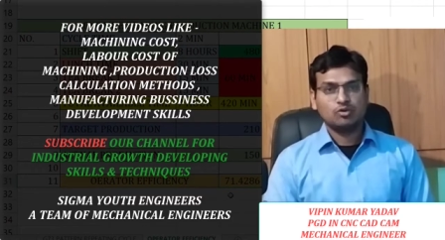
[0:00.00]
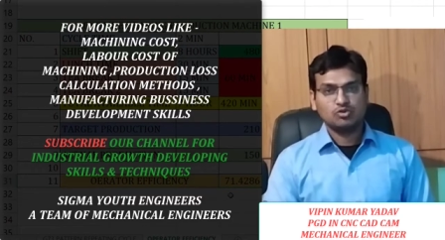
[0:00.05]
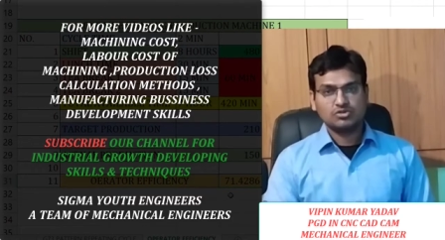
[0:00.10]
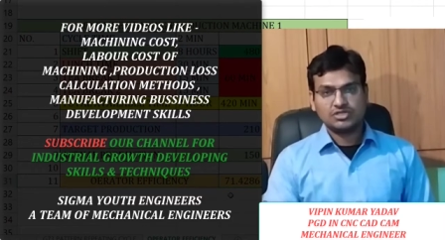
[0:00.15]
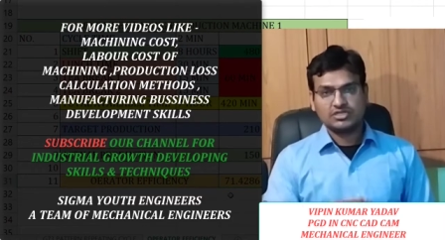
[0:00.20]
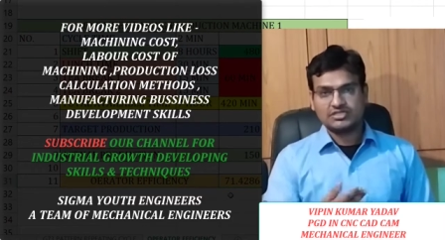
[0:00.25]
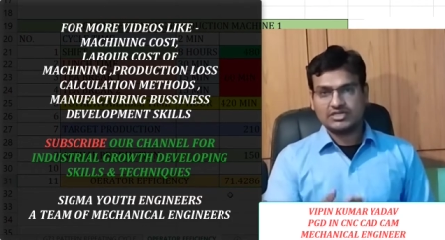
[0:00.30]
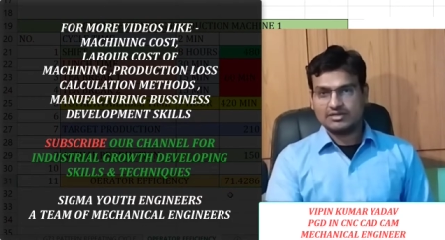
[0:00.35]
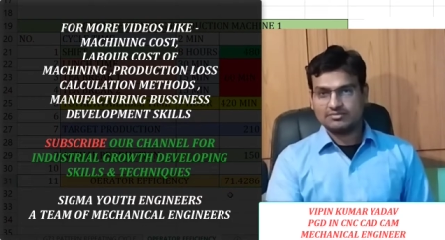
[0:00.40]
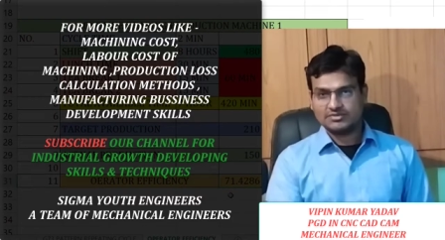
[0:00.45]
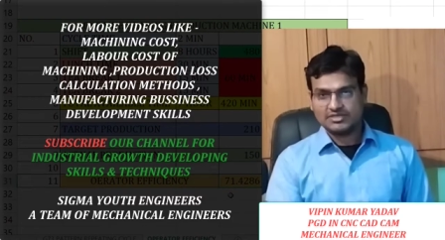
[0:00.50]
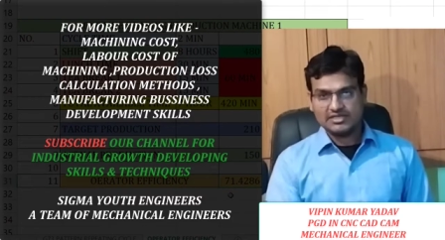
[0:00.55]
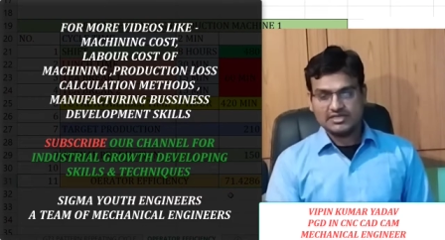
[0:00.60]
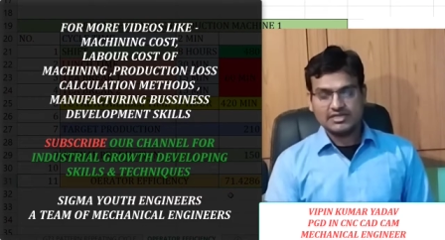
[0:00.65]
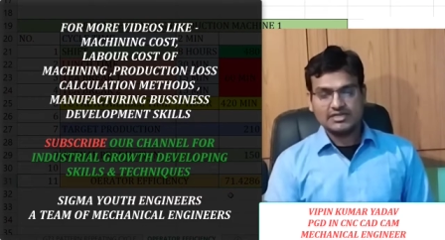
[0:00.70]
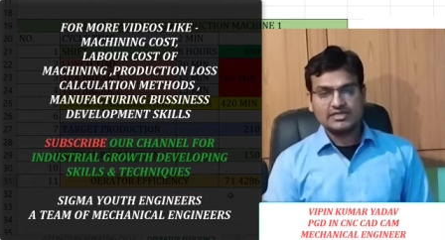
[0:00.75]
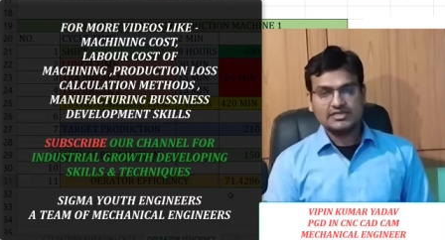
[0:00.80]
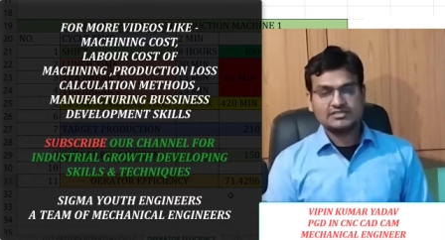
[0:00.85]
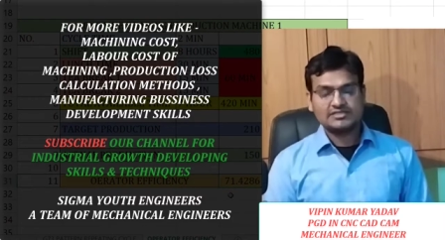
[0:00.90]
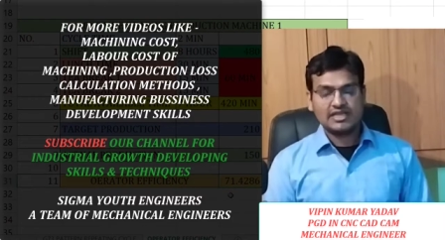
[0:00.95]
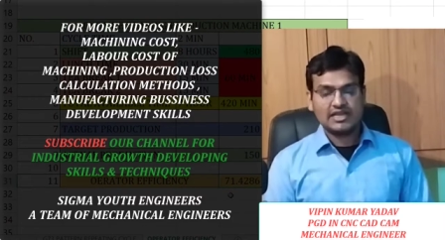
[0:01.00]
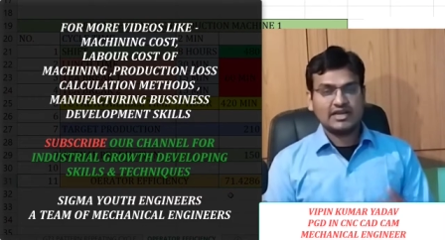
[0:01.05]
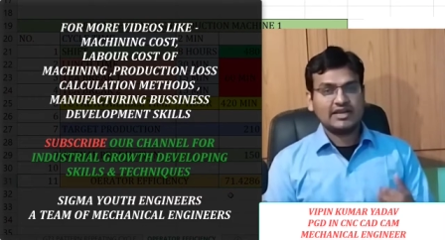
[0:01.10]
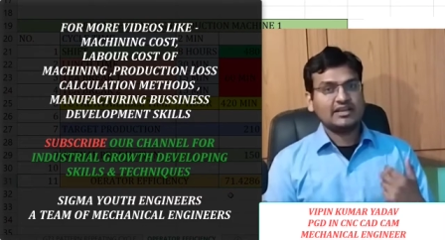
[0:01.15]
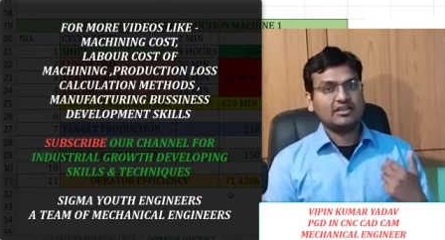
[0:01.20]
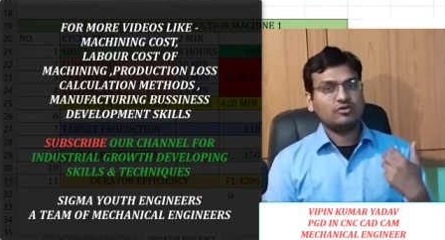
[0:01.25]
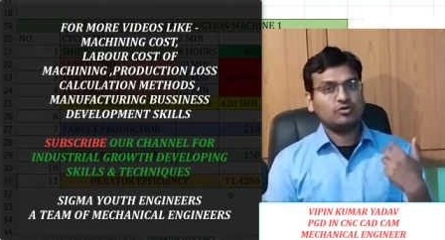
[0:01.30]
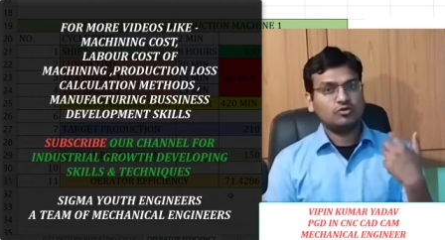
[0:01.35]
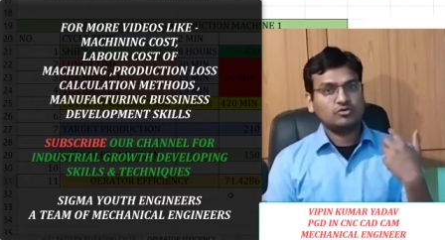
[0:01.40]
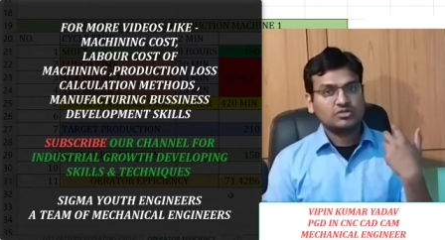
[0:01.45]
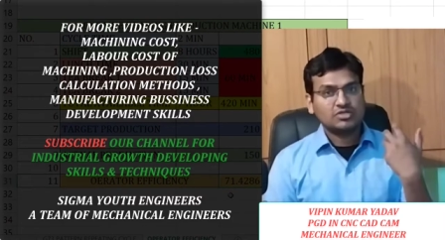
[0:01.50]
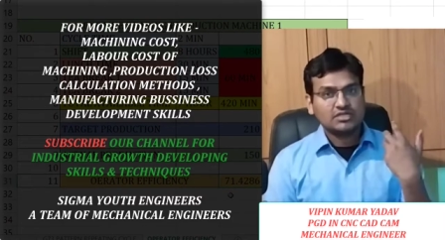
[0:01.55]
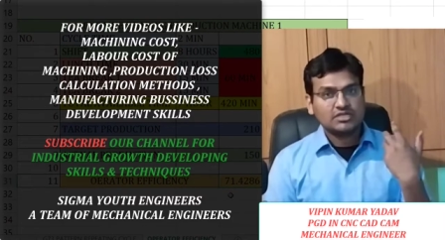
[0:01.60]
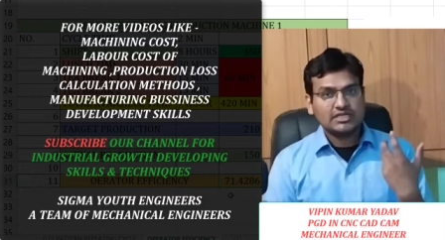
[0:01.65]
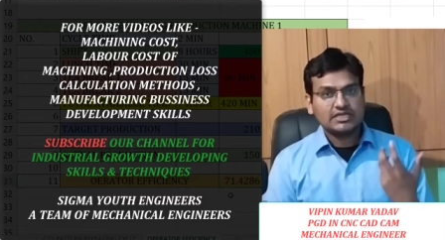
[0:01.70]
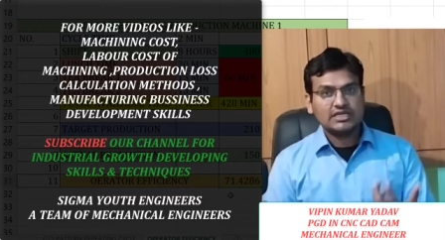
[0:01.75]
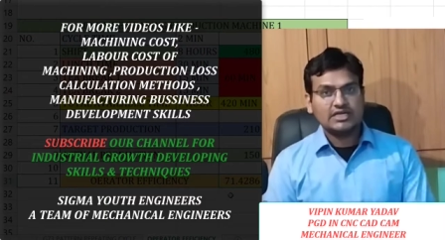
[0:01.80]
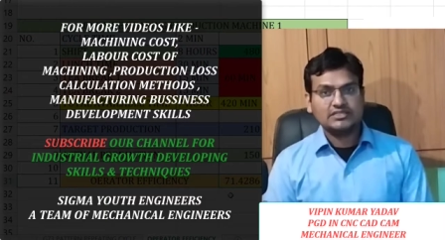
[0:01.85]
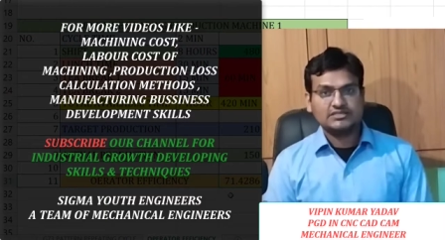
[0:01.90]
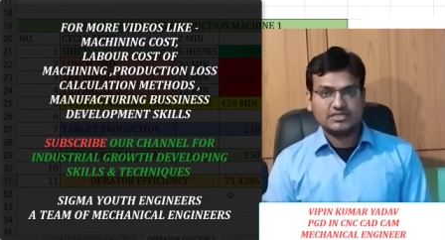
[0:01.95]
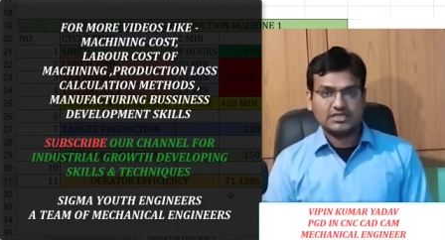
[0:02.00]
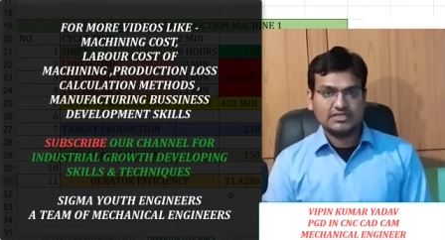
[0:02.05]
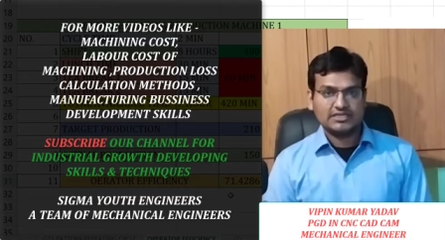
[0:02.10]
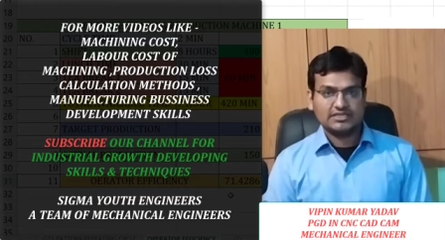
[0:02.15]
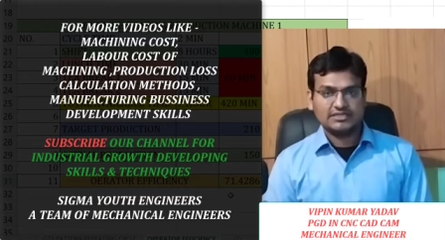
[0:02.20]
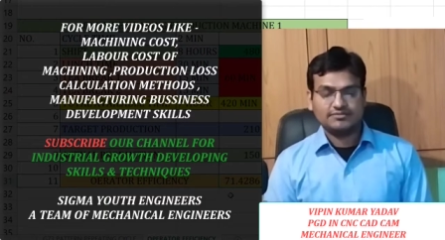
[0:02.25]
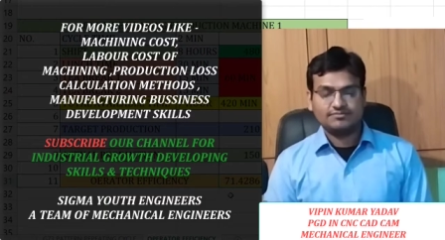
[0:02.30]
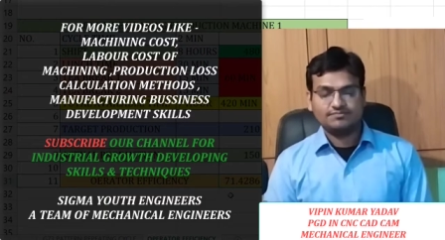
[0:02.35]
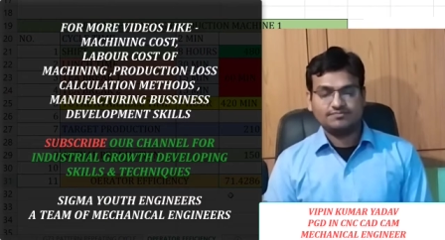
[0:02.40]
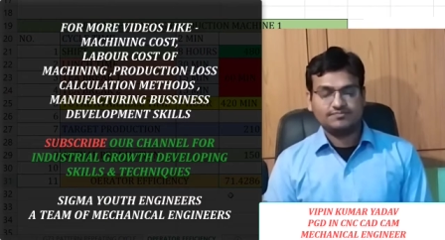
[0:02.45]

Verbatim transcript: उस हिसाब से सैलरी ग्रोथ देना चाहिए